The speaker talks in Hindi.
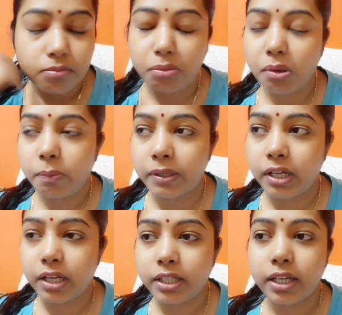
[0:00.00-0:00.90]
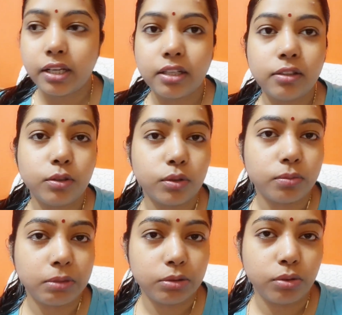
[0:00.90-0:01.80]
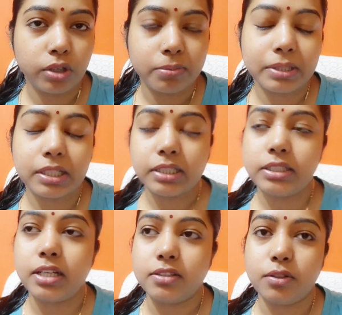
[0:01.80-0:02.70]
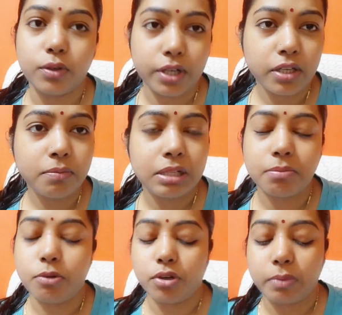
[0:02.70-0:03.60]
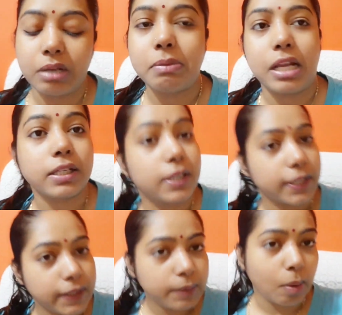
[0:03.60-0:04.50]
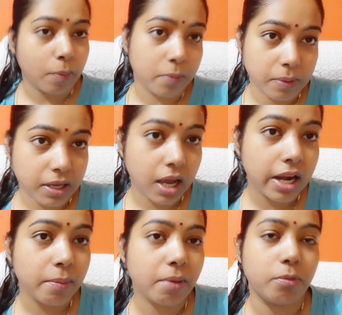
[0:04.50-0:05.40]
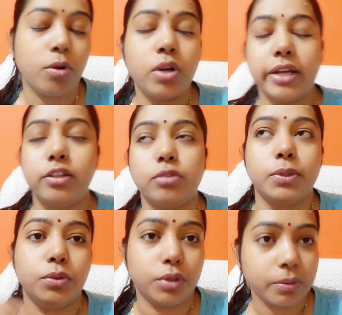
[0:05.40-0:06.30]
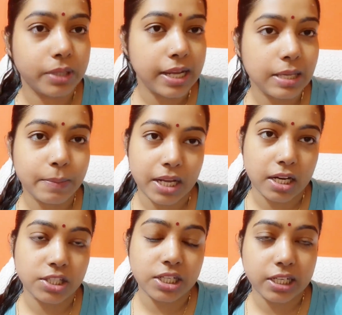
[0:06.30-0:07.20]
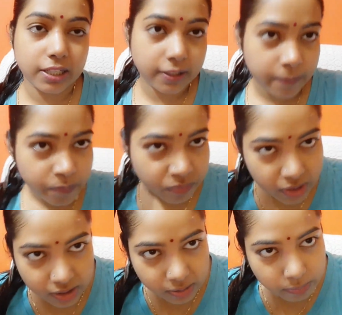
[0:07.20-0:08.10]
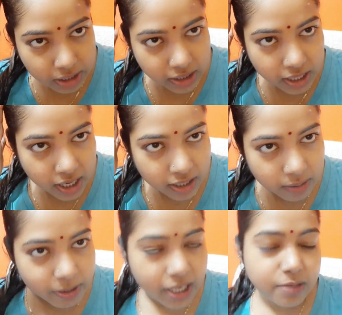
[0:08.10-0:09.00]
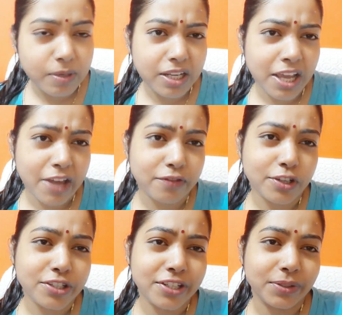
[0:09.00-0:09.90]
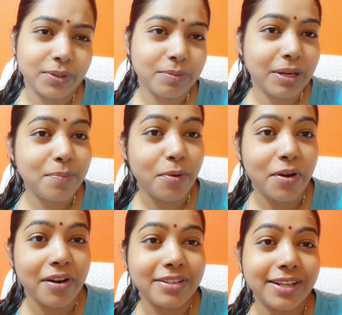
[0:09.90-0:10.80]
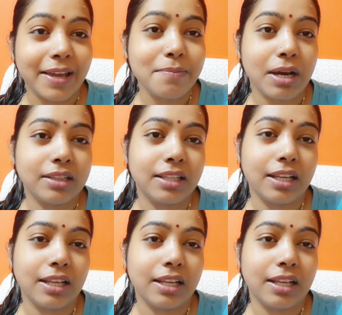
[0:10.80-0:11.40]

मम्मी पापा खाना खा रहे हैं तो मधु रोटी बना रही है ताज़ी रोटी मतलब रोटी मैंने बना के रखी थी पापा मम्मी खा रहे हैं हम लोग खानी है तो मधु रोटी बना रही है मैं नहाने चली गई थी मैंने नहाया बट आज मैंने हेयर वॉश नहीं क्योंकि मैंने बहुत टाइम बाद